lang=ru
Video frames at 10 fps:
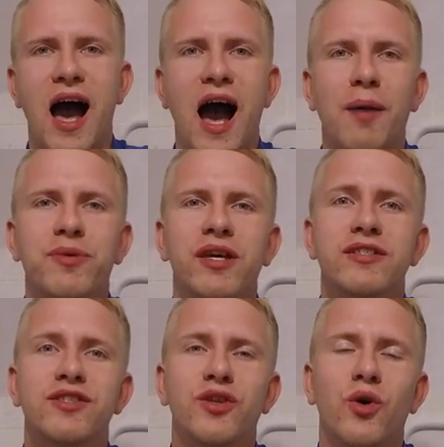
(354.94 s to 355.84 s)

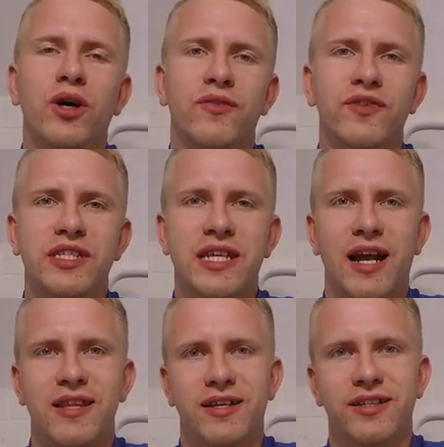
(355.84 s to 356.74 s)
Объезд трех
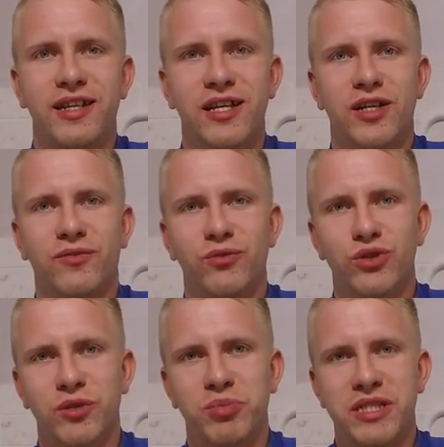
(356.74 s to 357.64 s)
официальных дилеров
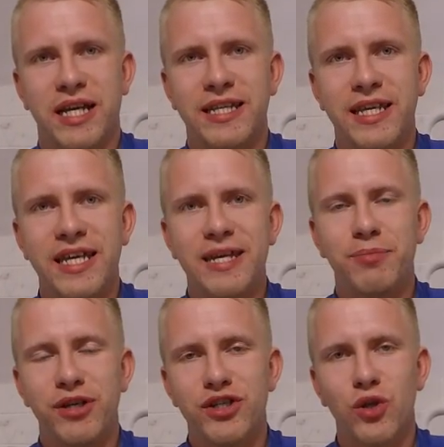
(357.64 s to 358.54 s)
уже позади и
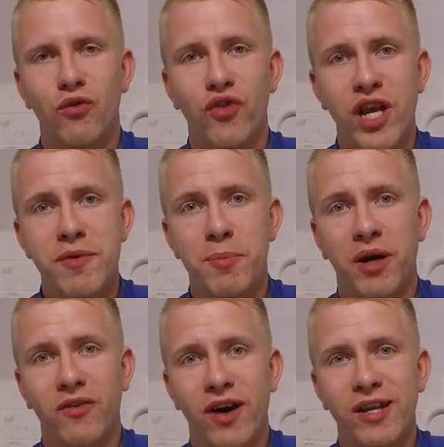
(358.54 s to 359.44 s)
пришло время
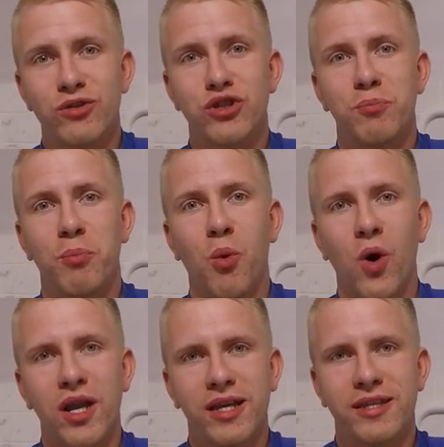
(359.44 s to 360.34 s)
поговорить уже
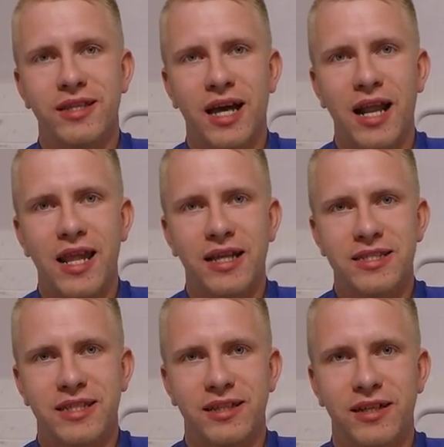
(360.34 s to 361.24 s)
более детально о
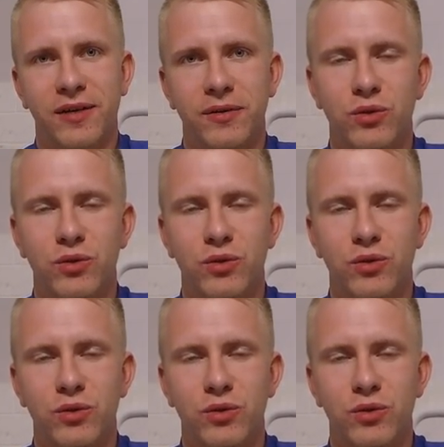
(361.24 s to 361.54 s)
ценах.